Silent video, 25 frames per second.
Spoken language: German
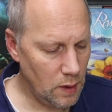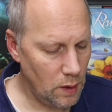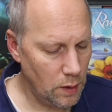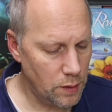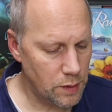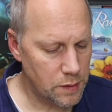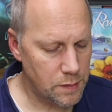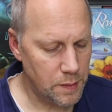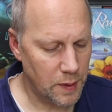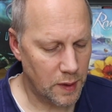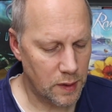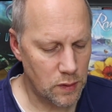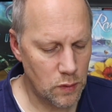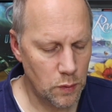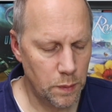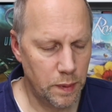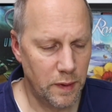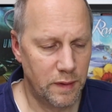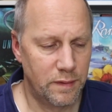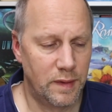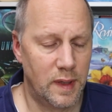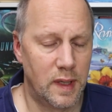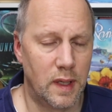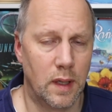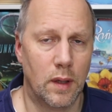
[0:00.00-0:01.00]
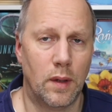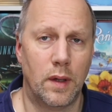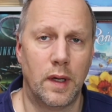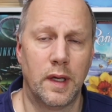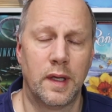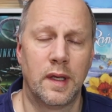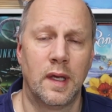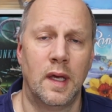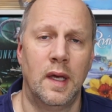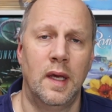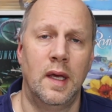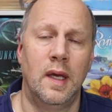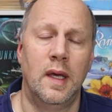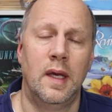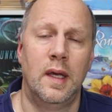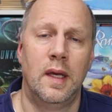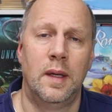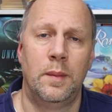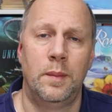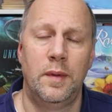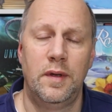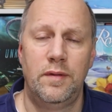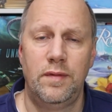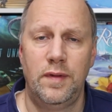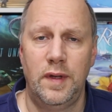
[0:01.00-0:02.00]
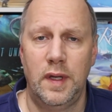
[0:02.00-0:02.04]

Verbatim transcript: Und es wäre super, wenn ihr euch mit